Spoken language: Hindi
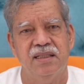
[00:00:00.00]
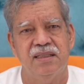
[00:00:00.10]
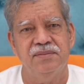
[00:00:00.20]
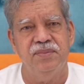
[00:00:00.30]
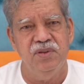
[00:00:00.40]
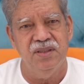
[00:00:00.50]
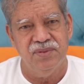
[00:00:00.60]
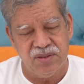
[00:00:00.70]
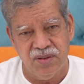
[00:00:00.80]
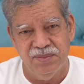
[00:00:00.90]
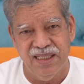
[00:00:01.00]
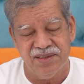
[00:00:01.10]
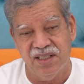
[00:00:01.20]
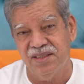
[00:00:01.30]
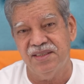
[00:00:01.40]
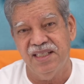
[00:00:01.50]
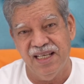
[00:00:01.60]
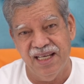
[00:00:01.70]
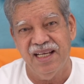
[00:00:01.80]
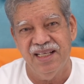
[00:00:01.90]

कारण पूरे विश्व में अशांति है